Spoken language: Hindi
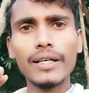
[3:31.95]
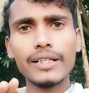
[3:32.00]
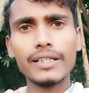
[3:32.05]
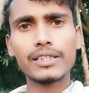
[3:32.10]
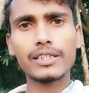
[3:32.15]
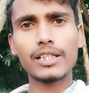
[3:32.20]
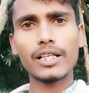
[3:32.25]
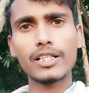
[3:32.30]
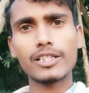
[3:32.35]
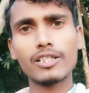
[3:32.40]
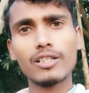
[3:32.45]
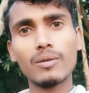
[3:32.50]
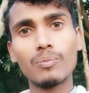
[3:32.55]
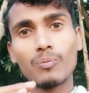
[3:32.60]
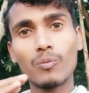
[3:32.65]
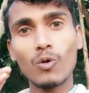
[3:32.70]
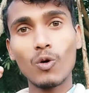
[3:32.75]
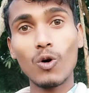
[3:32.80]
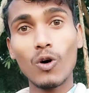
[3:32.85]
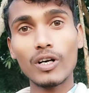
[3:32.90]
इससे सिर्फ
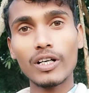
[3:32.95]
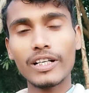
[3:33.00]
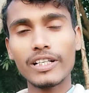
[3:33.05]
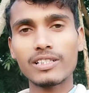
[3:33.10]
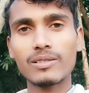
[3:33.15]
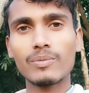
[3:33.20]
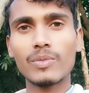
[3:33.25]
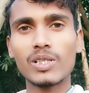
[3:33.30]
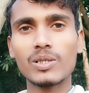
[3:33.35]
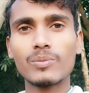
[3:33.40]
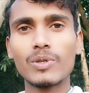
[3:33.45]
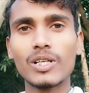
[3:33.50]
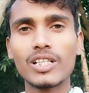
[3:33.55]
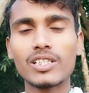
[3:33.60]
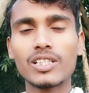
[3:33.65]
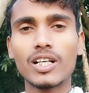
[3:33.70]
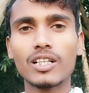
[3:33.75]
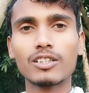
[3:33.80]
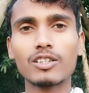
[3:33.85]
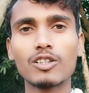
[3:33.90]
पोर्ट एस भेज
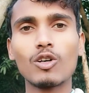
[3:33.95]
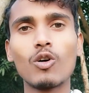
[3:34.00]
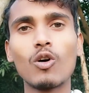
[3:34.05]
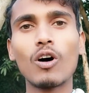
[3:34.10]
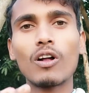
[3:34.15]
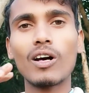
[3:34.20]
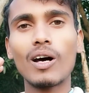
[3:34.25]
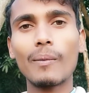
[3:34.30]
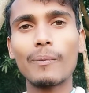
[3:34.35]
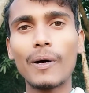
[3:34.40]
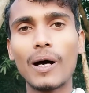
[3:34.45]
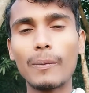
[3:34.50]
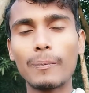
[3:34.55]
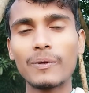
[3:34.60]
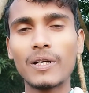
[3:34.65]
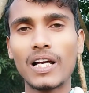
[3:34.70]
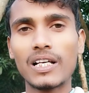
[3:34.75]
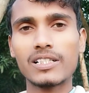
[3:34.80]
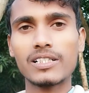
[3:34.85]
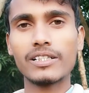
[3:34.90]
सकते हो और आप
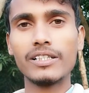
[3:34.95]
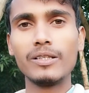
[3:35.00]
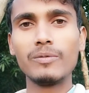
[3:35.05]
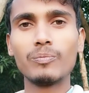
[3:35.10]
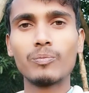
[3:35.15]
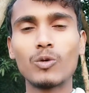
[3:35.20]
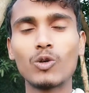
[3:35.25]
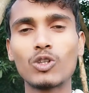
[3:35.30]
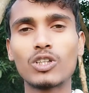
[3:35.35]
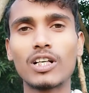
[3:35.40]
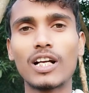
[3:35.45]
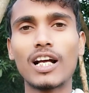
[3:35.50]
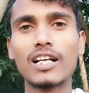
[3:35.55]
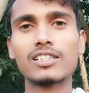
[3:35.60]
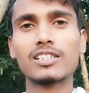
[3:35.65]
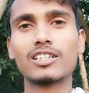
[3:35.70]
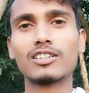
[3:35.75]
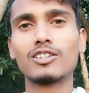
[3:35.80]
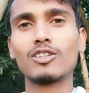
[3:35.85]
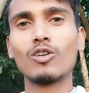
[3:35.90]
अपना सिम पोर्ट करा
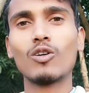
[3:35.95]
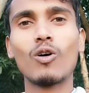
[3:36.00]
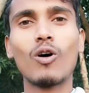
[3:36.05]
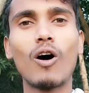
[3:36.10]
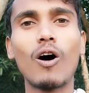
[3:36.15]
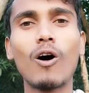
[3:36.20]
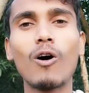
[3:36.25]
सकते हो